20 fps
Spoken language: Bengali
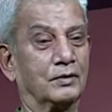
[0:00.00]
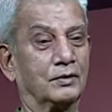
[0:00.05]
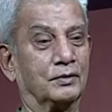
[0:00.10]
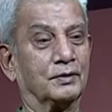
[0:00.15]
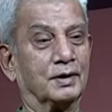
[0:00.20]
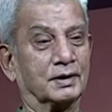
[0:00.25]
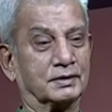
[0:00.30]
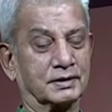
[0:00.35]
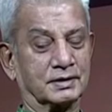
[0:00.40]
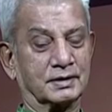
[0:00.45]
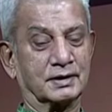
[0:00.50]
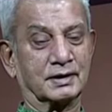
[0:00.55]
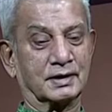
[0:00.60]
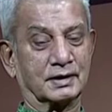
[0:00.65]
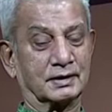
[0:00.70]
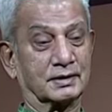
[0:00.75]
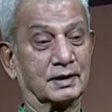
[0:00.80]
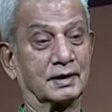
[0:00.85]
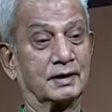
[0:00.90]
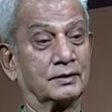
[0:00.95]
ও আচ্ছা ঠিক
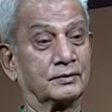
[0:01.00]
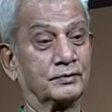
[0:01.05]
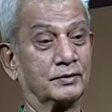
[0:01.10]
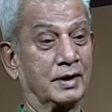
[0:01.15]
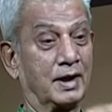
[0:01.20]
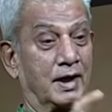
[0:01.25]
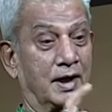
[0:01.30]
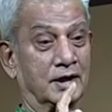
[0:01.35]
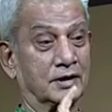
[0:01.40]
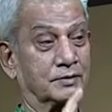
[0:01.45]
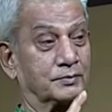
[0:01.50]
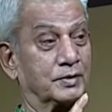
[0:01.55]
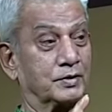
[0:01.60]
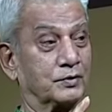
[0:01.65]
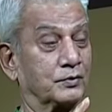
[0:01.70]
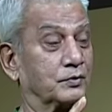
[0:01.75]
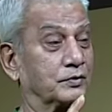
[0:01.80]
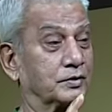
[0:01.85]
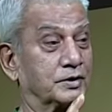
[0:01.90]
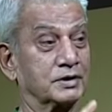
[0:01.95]
আছে তাহলে তুই আসবি
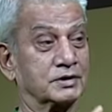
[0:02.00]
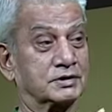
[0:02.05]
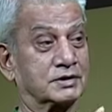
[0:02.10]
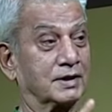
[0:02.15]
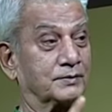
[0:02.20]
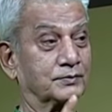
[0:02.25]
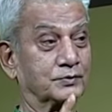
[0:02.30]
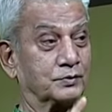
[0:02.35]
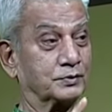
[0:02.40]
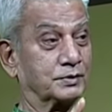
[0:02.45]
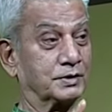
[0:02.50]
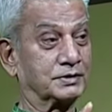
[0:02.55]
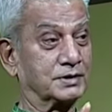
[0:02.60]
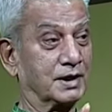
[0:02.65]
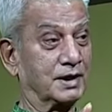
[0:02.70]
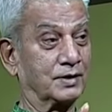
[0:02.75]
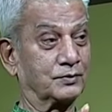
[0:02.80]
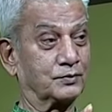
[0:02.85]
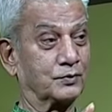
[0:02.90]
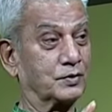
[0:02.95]
কোনো ডিস্টার্ব শুনতে
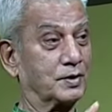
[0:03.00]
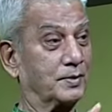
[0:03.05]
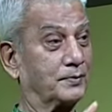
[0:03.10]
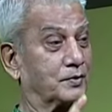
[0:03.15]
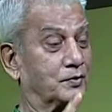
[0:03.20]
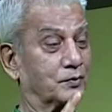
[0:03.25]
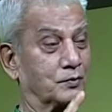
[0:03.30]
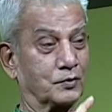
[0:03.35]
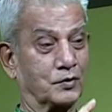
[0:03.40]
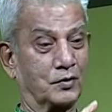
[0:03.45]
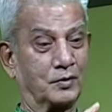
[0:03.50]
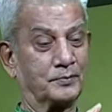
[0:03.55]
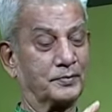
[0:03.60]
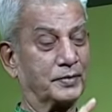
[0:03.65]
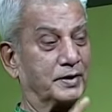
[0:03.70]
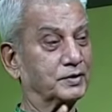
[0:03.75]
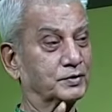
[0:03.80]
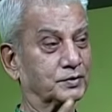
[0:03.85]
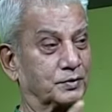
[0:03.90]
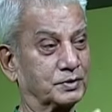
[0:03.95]
চাই না তোর নামে কোনো
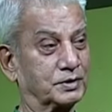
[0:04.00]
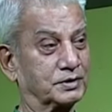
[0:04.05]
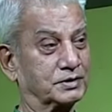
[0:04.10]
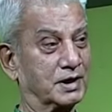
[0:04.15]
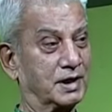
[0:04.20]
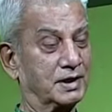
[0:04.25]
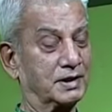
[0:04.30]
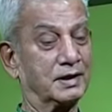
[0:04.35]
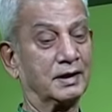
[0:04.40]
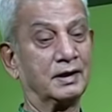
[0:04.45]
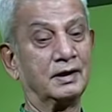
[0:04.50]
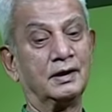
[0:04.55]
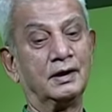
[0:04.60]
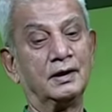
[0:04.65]
কমপ্লেন শুনতে চাই না